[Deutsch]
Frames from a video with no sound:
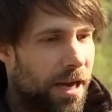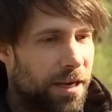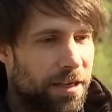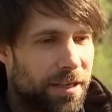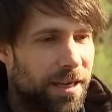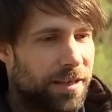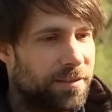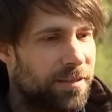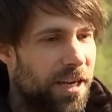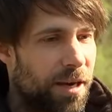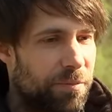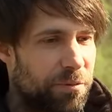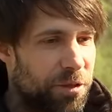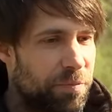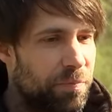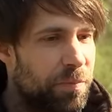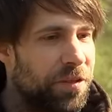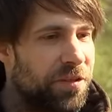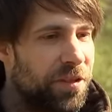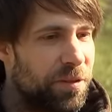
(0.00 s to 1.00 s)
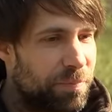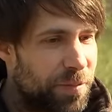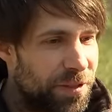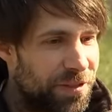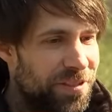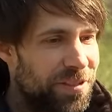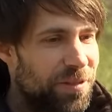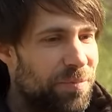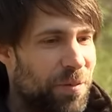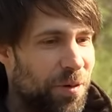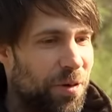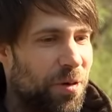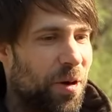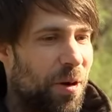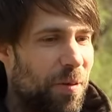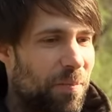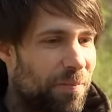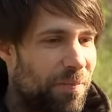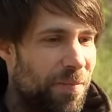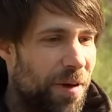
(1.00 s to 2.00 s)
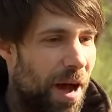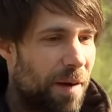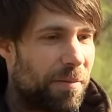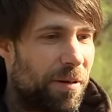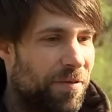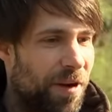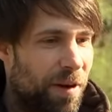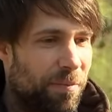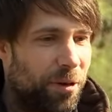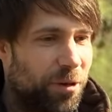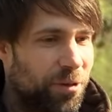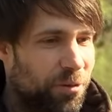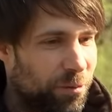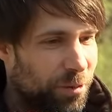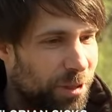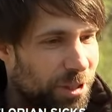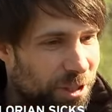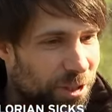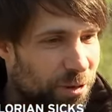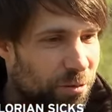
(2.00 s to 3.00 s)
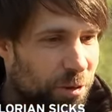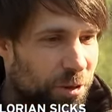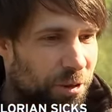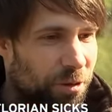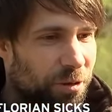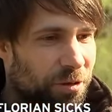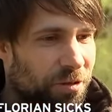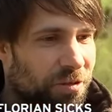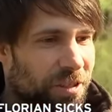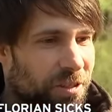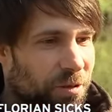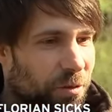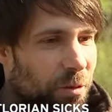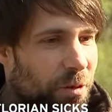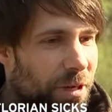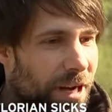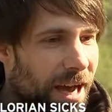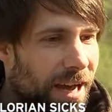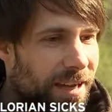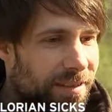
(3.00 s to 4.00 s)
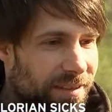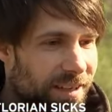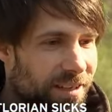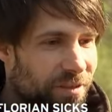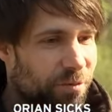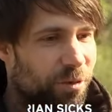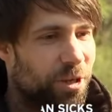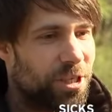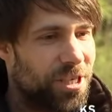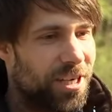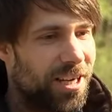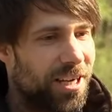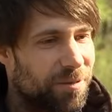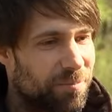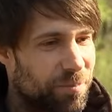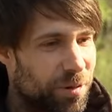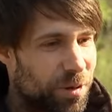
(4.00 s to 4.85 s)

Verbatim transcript: Gerade gestern habe ich Missy Bissy bekommen, aber wir haben auch Zuckerschnute und Zitroneneis als Vorschlag